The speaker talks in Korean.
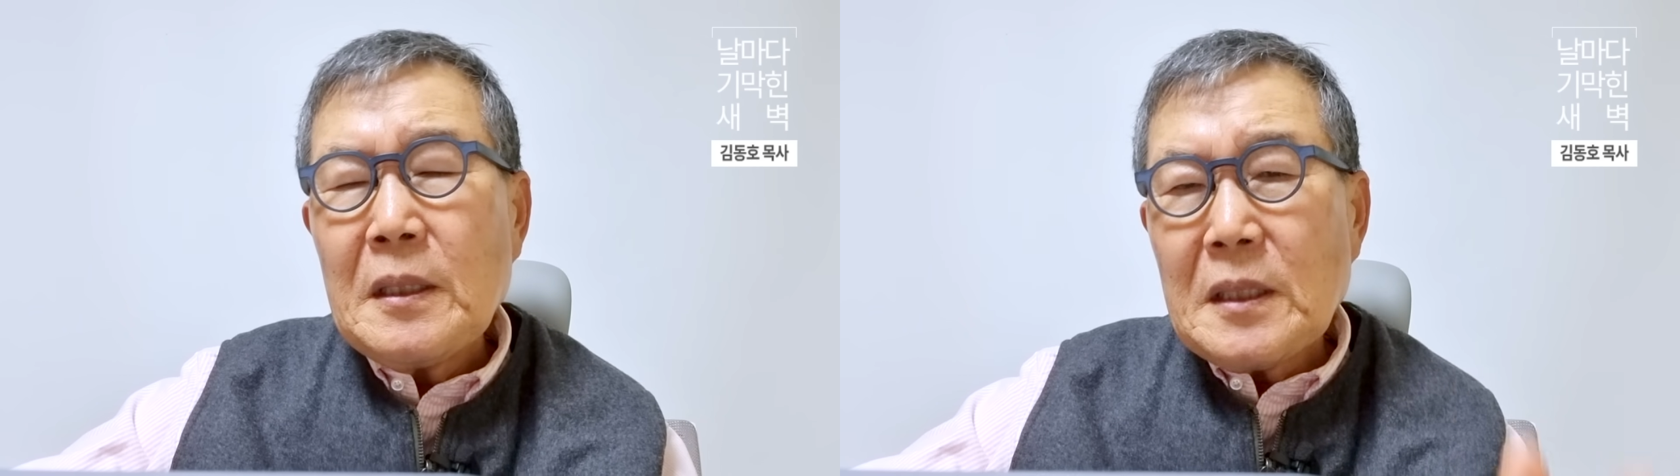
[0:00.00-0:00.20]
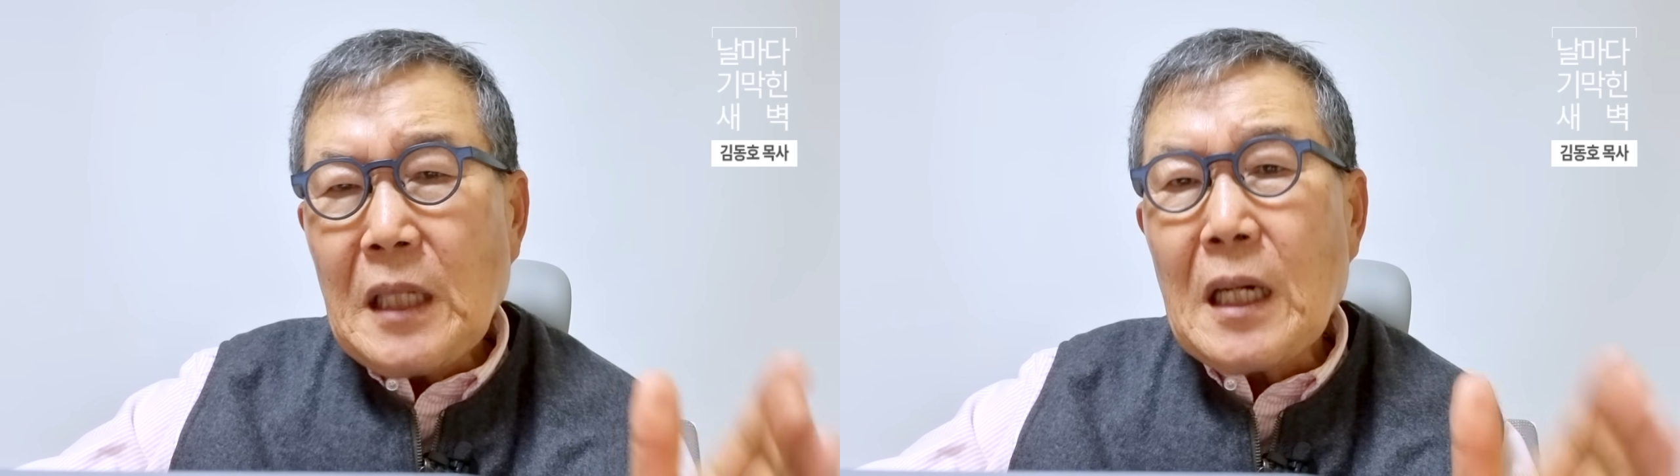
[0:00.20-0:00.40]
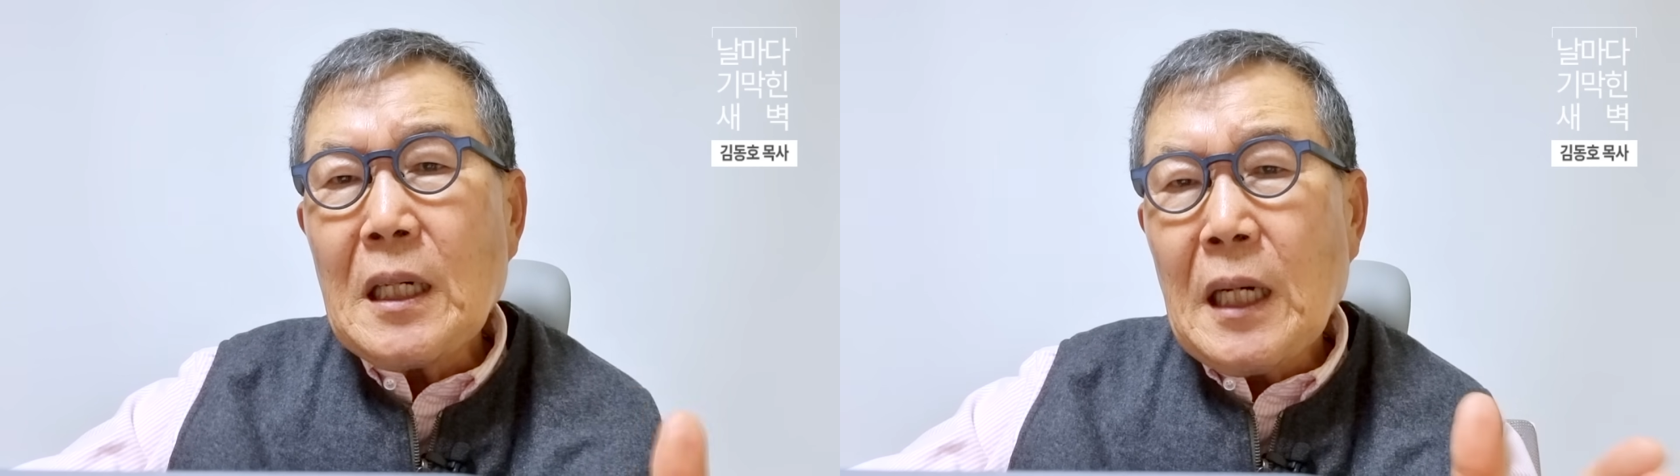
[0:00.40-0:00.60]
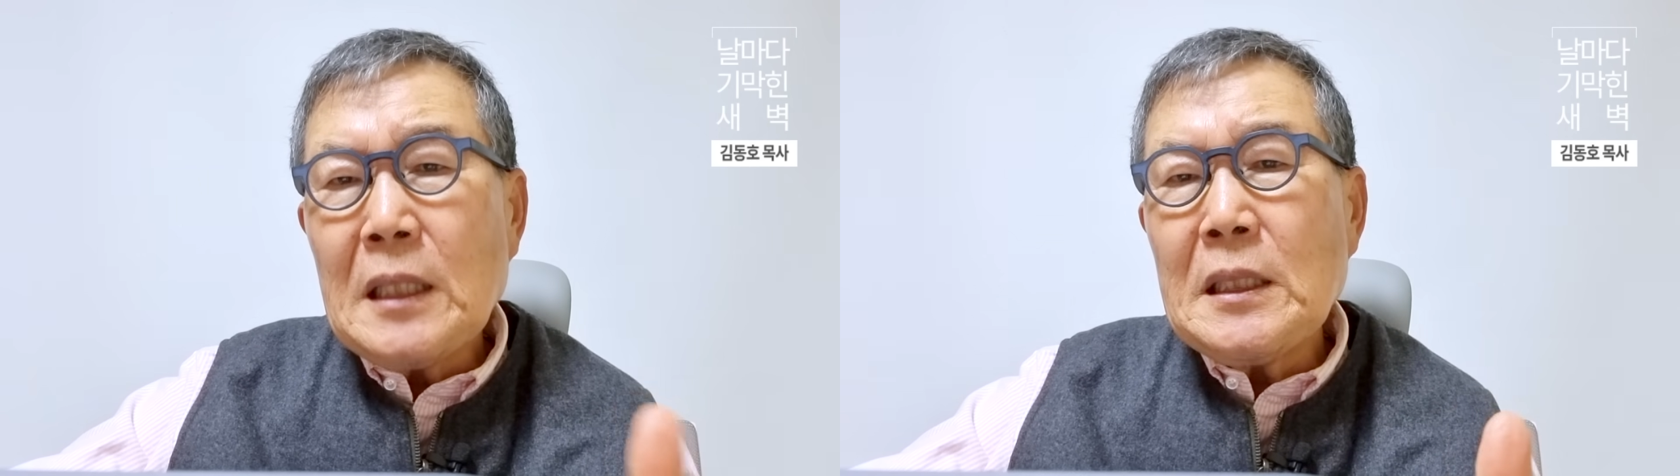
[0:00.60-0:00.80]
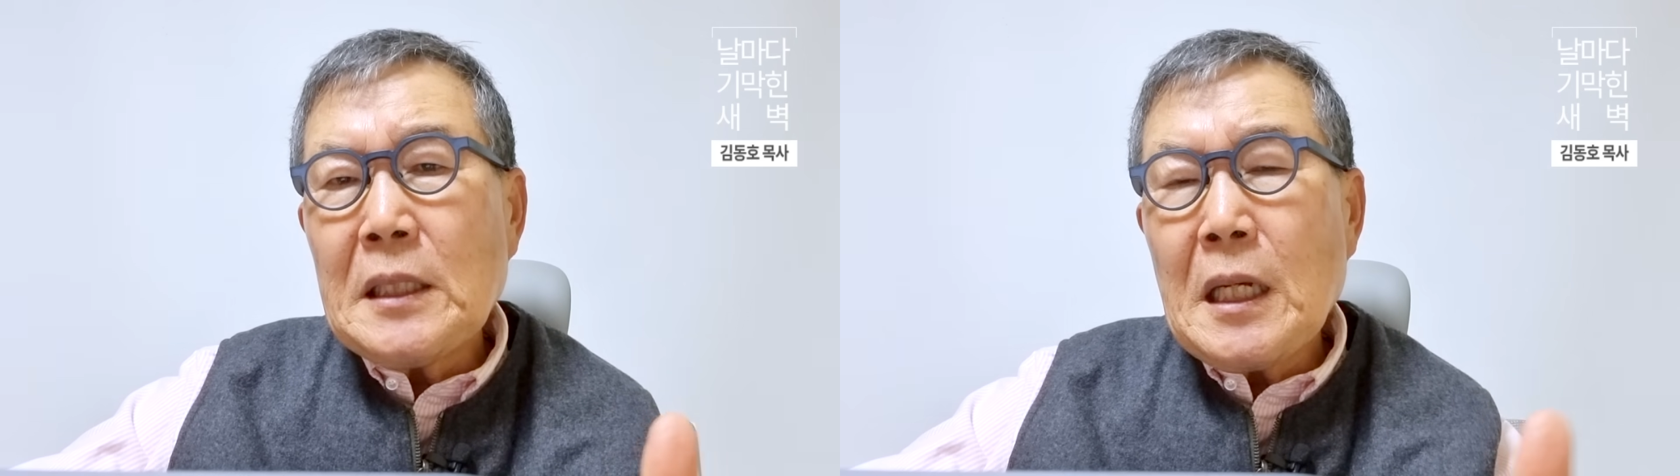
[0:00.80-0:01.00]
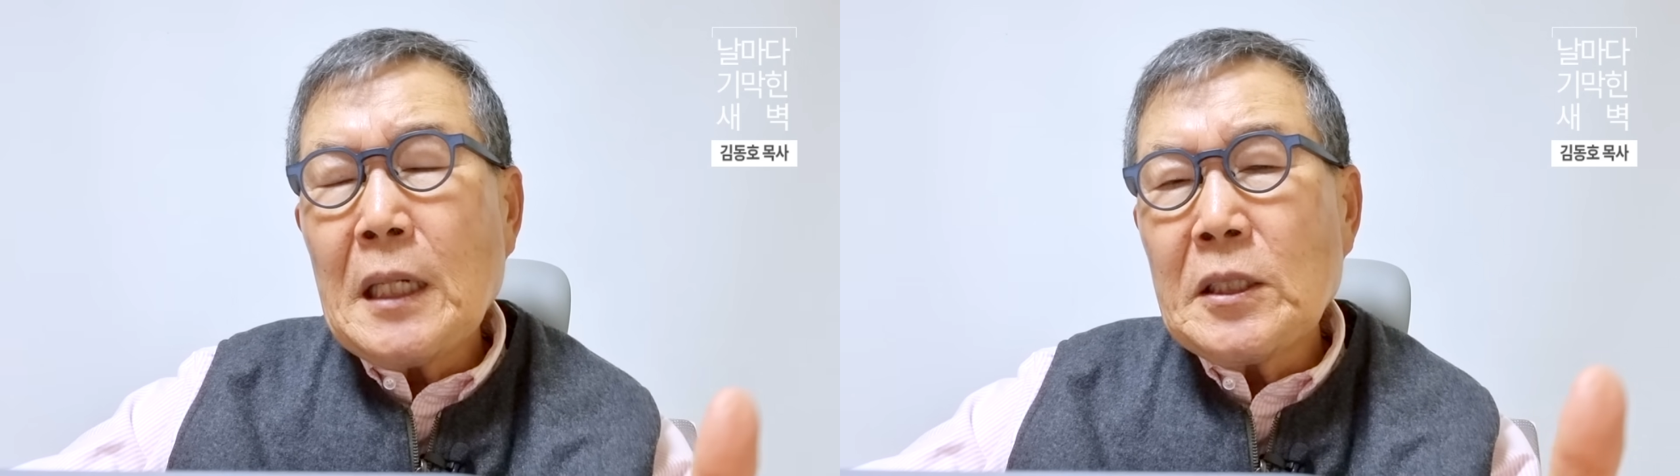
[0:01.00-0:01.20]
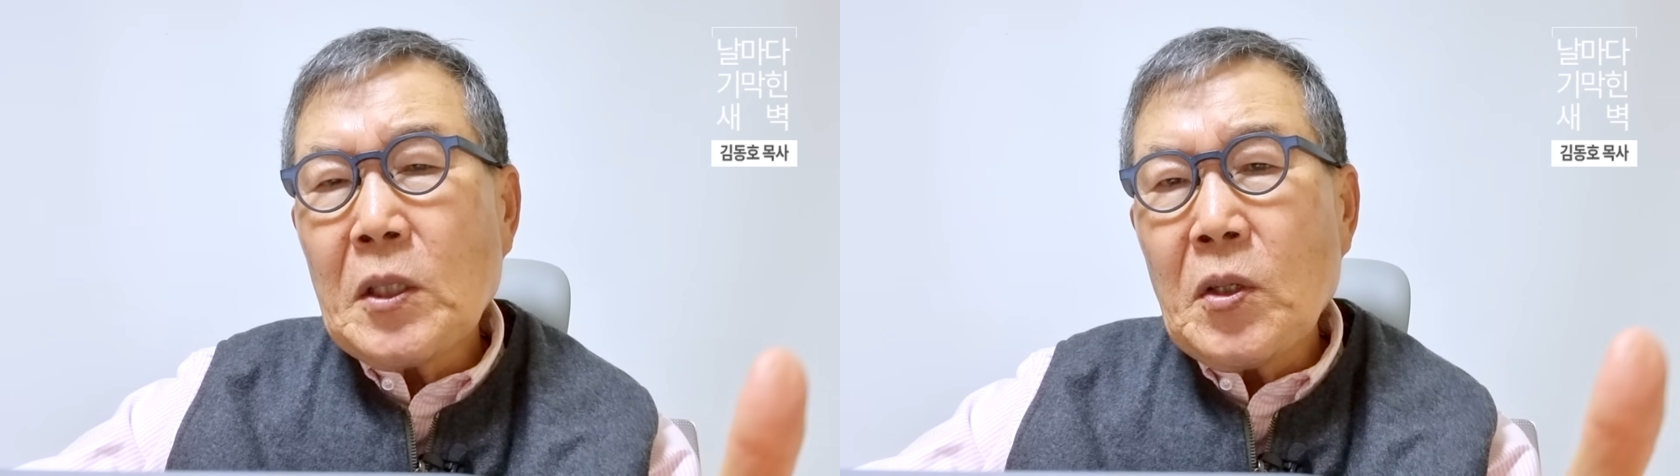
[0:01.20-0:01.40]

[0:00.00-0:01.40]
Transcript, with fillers: 잠깐 이 땅에서